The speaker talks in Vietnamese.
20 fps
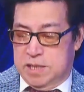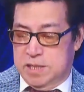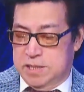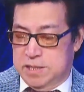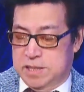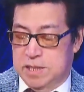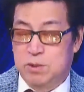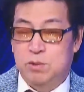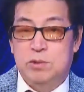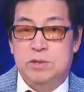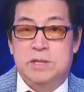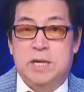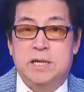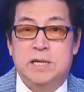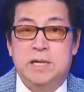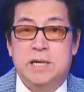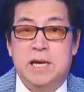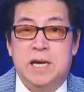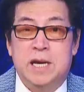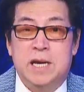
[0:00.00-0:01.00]
trên cái
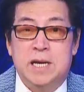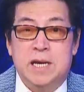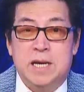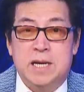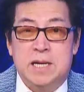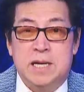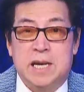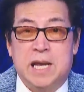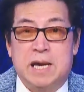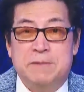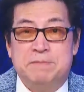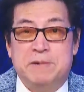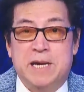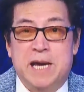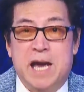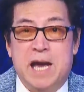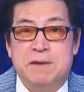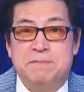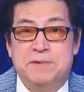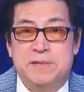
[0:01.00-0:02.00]
danh nghĩa đó là
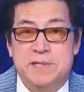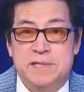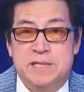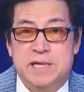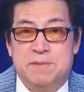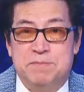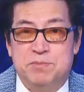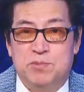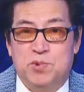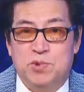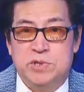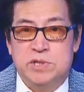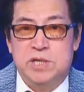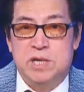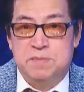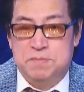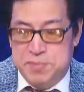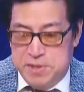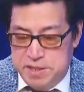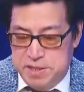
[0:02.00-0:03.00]
phải 2% của
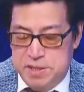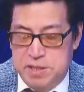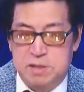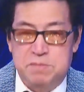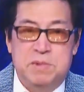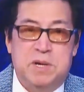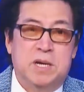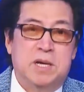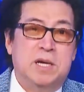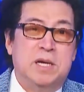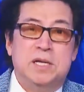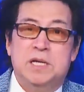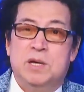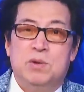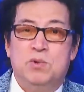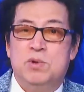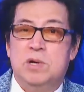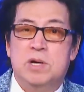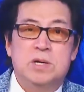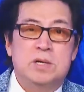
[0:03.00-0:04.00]
GDP nhưng mà
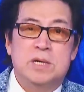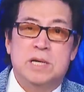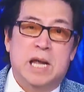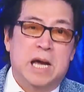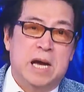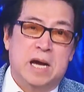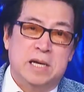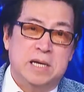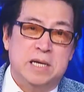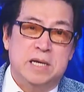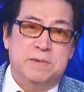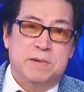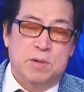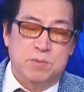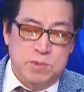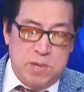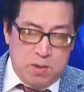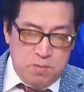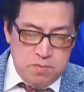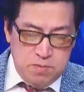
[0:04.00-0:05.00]
nhiều nước lờ đi và
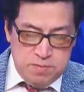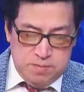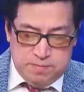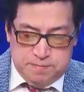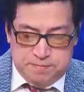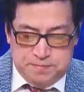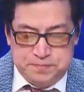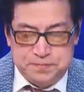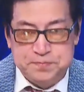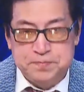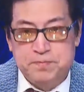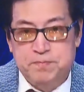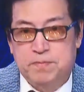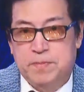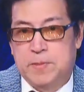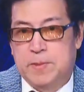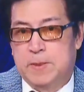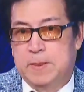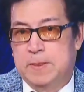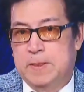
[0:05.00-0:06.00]
không đóng
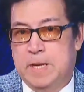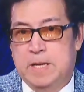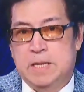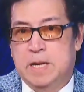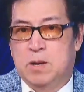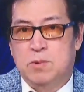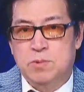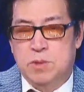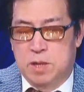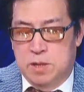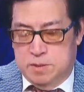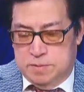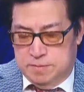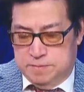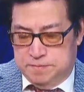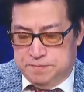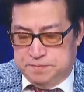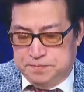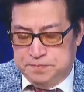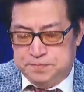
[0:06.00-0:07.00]
thành ra không được
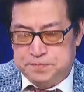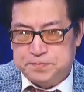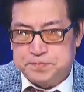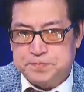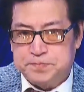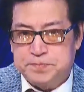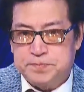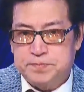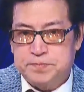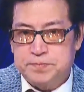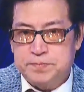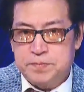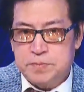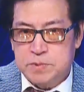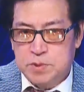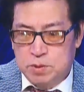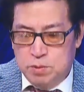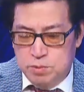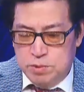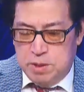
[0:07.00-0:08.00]

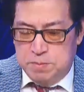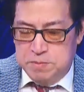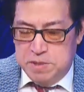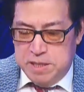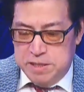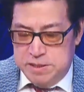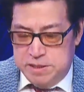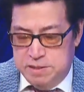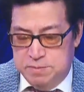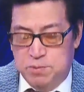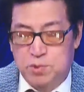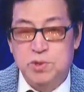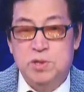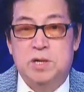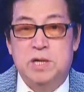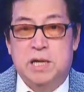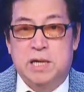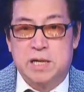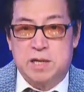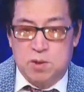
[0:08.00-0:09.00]
ông Trump lên chỉ muốn
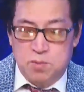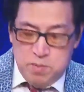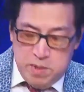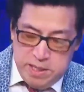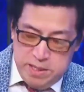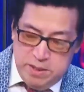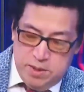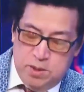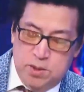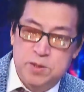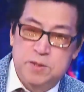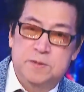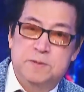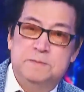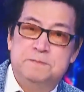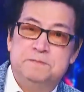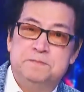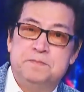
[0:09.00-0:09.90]
đưa lại cái công bình thôi